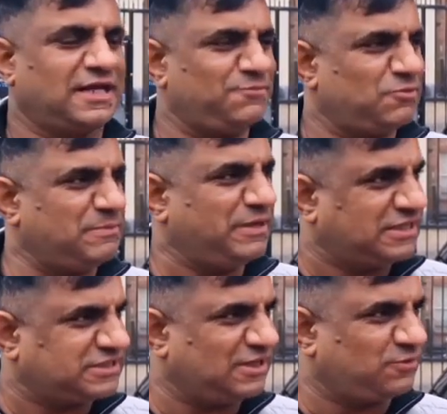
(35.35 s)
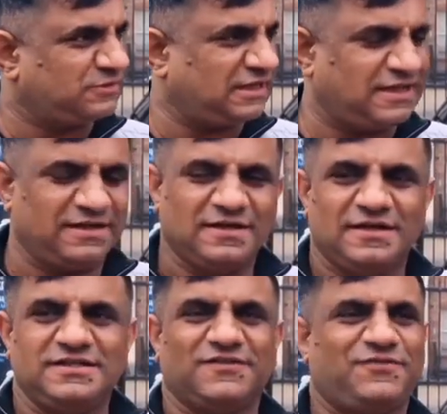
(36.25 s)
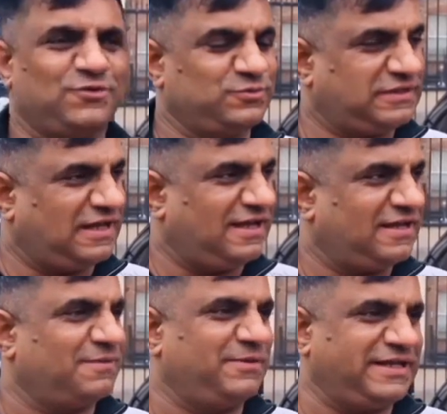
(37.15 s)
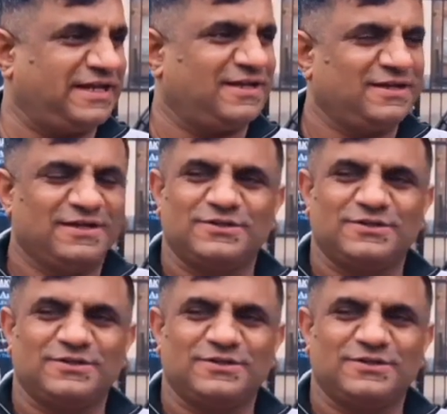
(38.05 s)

गर्मियों में मिल्क शेक होता है या फलूदा है या रबड़ी है